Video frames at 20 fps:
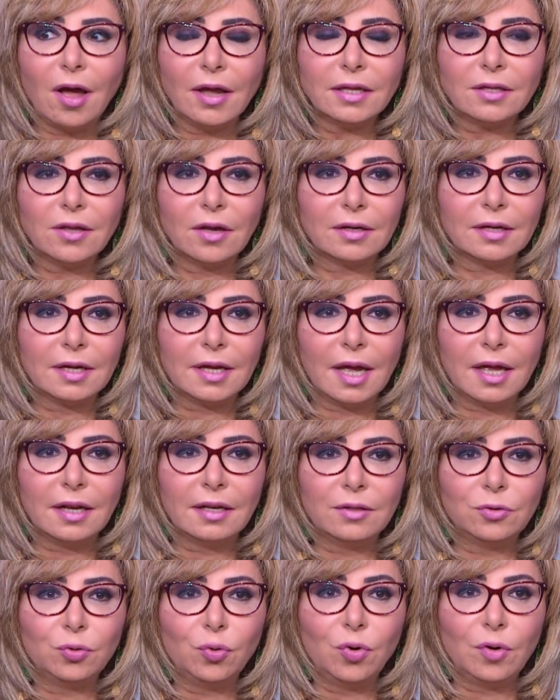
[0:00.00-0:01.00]
ايضا
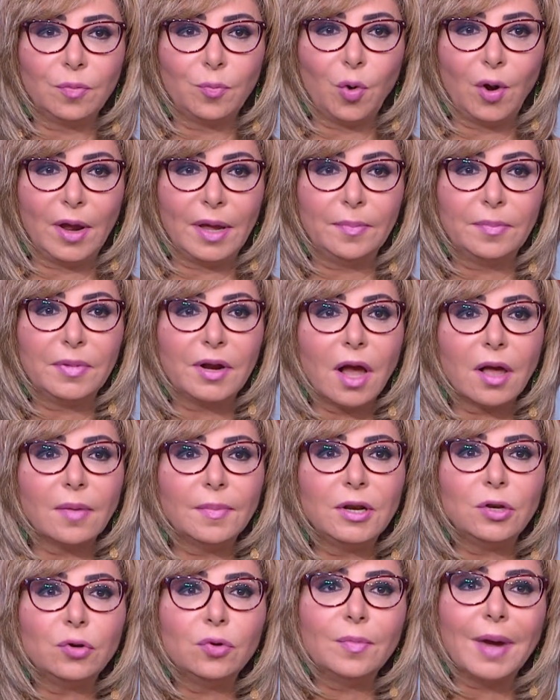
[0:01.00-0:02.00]
كان دور مهم رغم
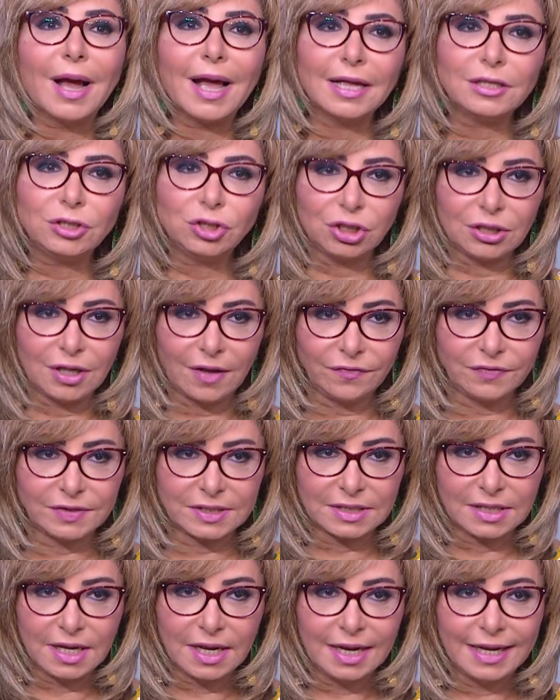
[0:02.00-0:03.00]
انه ما خدش
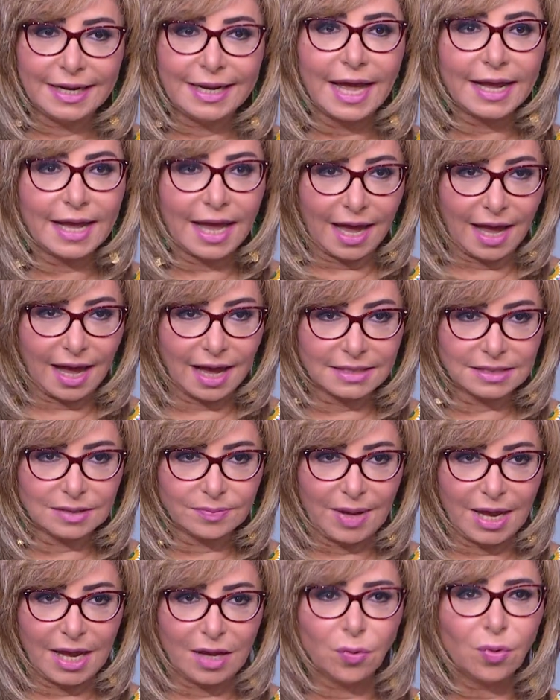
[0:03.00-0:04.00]
نفس نجاح
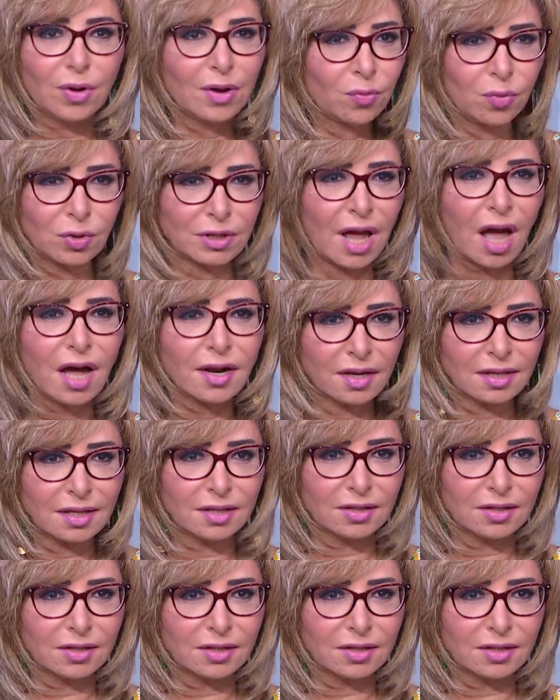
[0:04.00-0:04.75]
اسمهان وتعرض